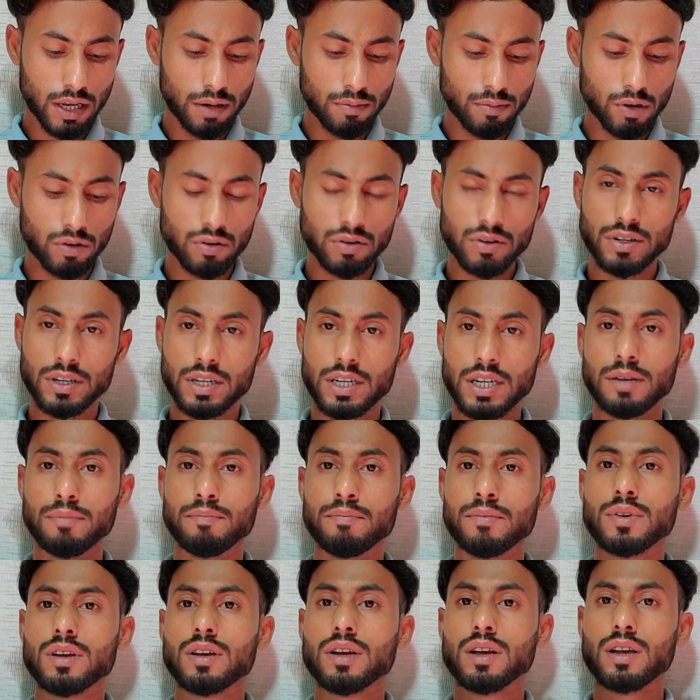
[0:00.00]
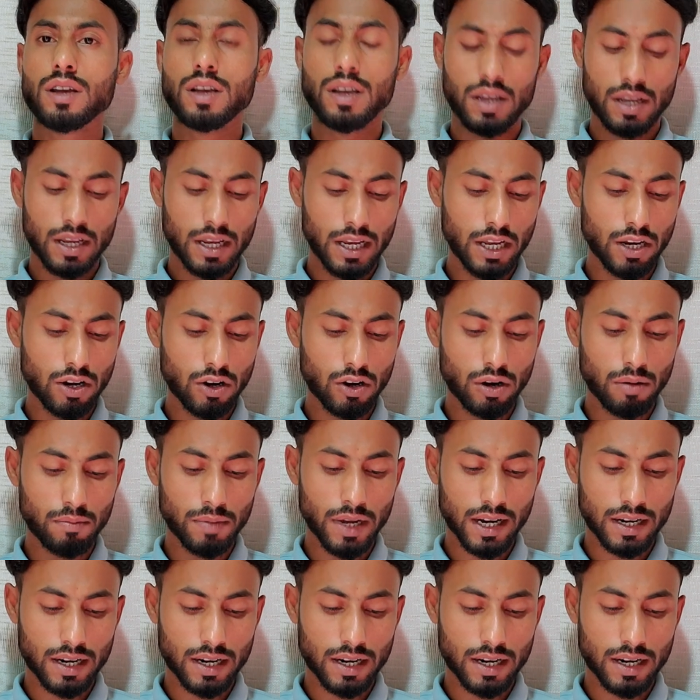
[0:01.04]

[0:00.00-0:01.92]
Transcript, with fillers: ইমো টিম এরকম